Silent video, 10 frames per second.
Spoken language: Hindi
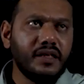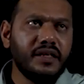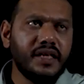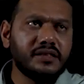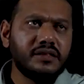
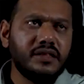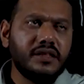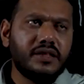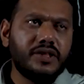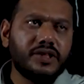नेक्स्ट
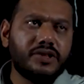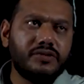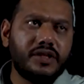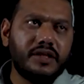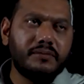ये
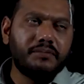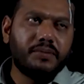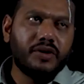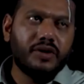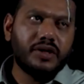थ्योरी
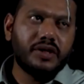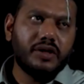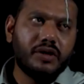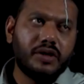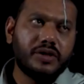बॉन्ड
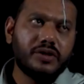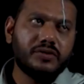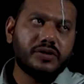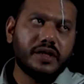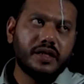ऑर्डर
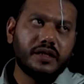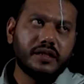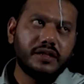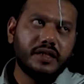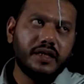को क्या
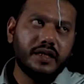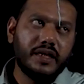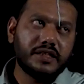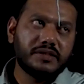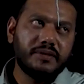करती है
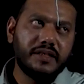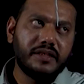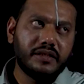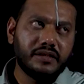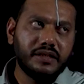
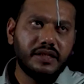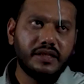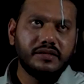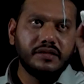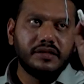एक्सप्लेन करती
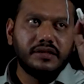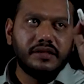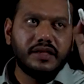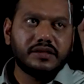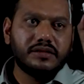है
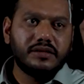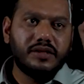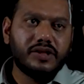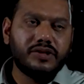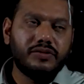नेक्स्ट
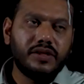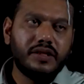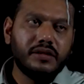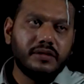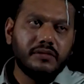ये थ्योरी
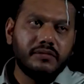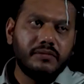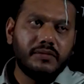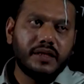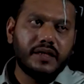
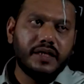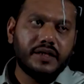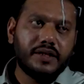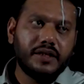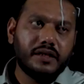
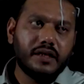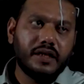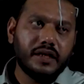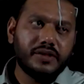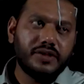मैग्नेटिक
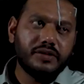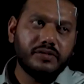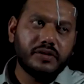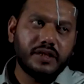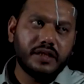कैरेक्टर
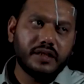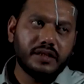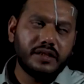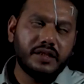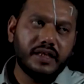को क्या
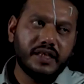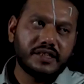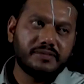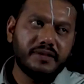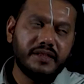करती है
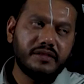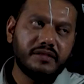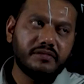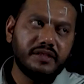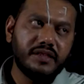एक्सप्लेन
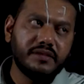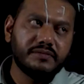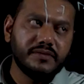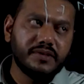करती है